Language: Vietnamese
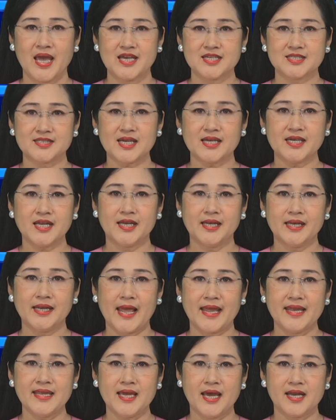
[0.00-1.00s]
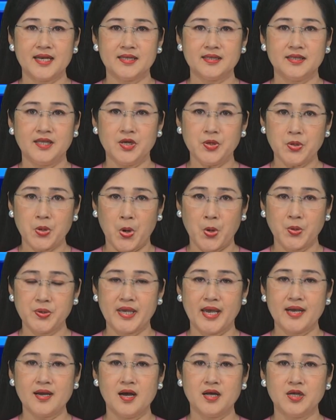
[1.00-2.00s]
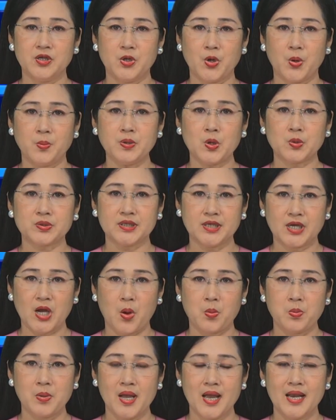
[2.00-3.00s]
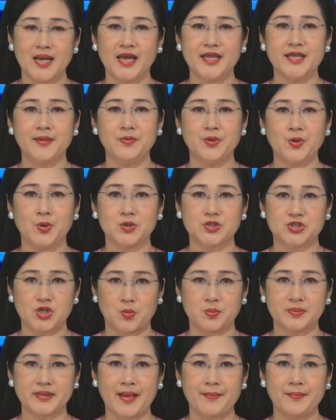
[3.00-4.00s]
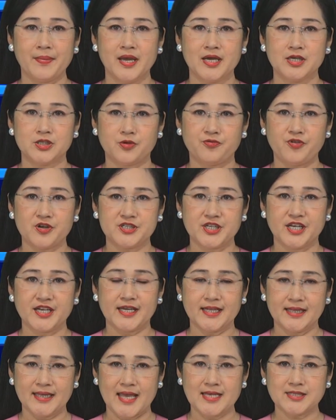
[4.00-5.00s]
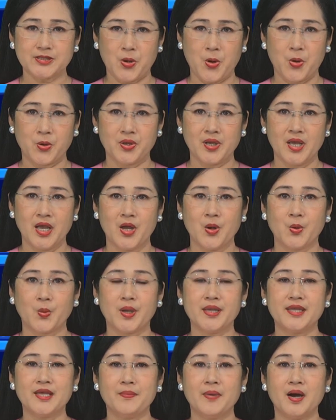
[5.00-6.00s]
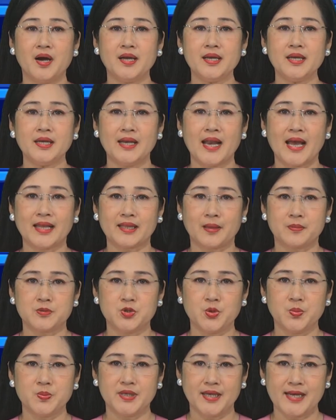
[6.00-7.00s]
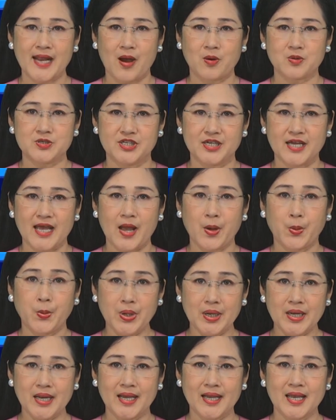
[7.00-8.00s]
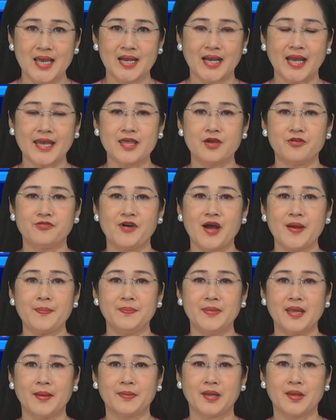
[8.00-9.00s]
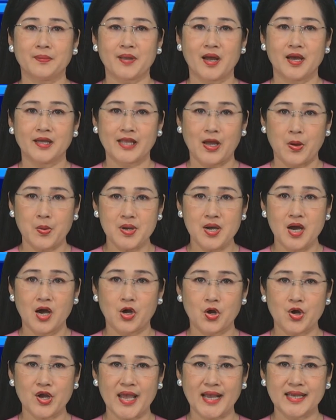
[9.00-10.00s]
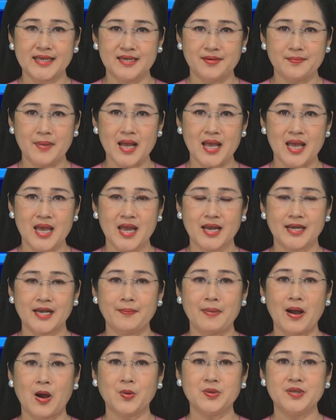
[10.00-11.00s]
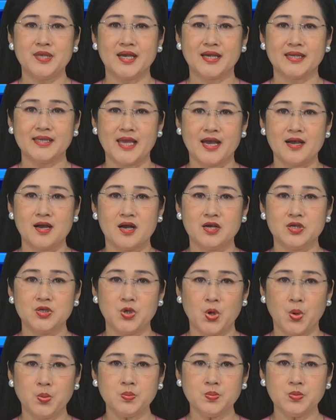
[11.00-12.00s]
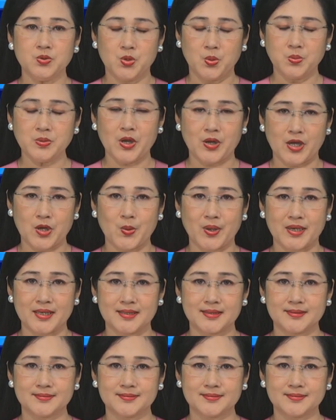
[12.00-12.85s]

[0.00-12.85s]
Xác định đẩy nhanh tiến độ giải ngân vốn đầu tư công là nhiệm vụ trọng tâm trong phát triển kinh tế xã hội, quyền cho mới đã tập trung chỉ đạo triển khai quyết liệt các giải pháp nhằm kịp thời tháo gỡ khó khăn vướng mắt, đảm bảo việc giải ngân vốn đúng theo kế hoạch.